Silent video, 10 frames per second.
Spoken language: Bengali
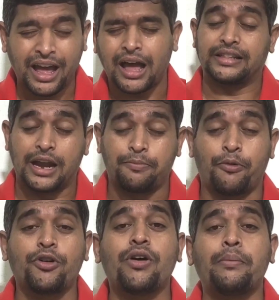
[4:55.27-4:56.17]
না
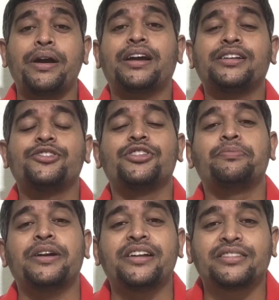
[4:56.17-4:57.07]
তারপরেও আমার কাছে
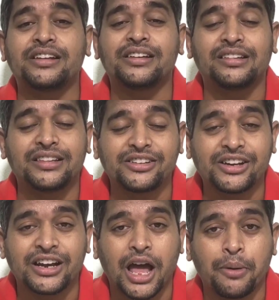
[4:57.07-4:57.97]
যদি প্রেডিকশন জানতে
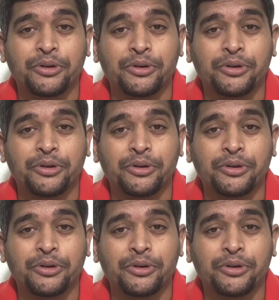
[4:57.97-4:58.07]
চান